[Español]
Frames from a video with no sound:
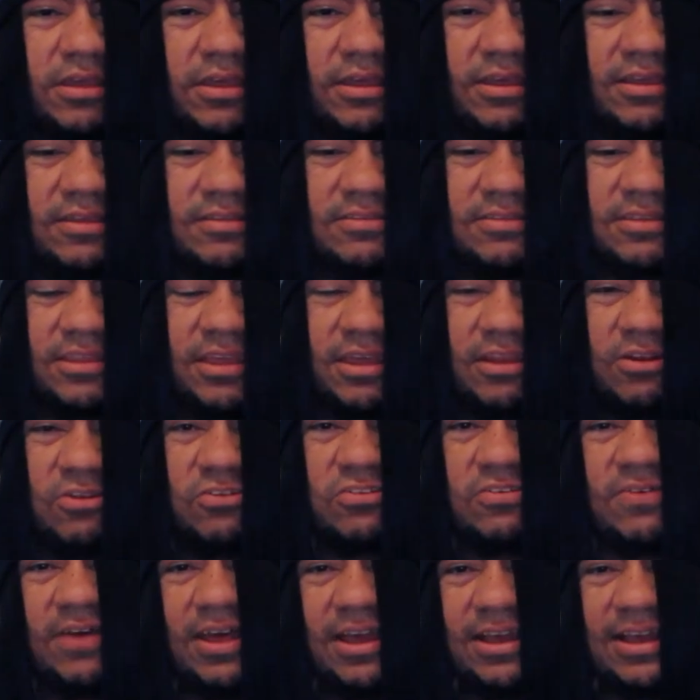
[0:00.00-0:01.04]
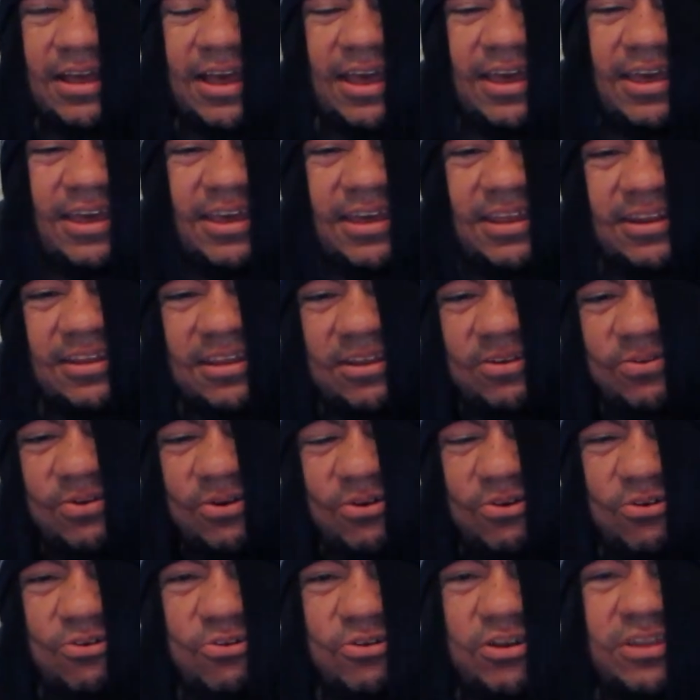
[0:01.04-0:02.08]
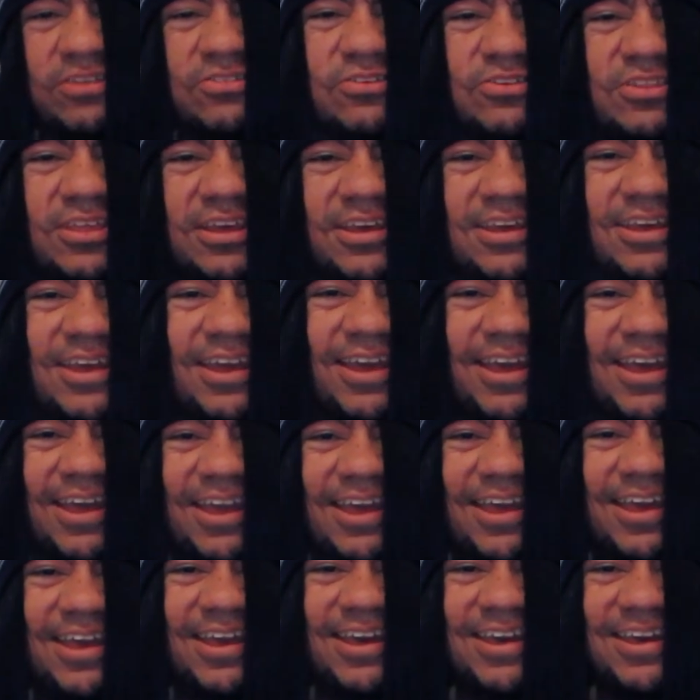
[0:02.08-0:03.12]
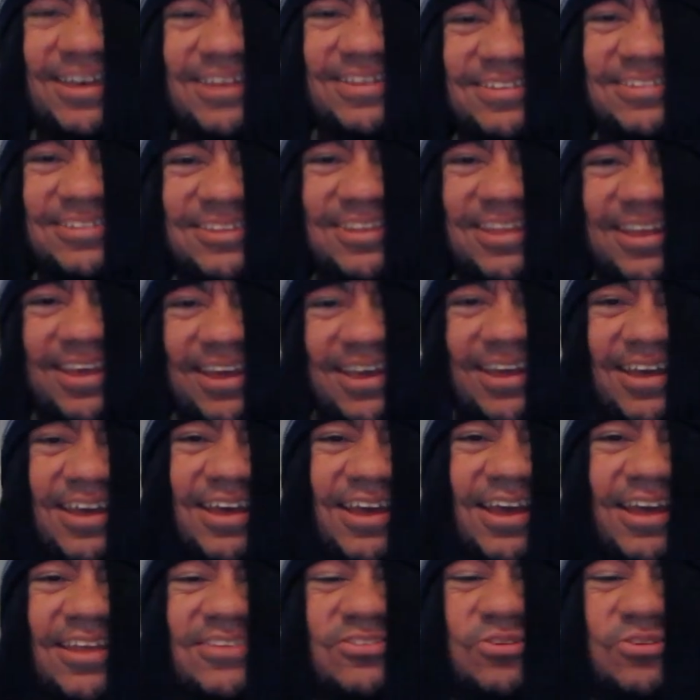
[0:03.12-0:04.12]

Este, no se va a caer y luego con eso de que este, eh,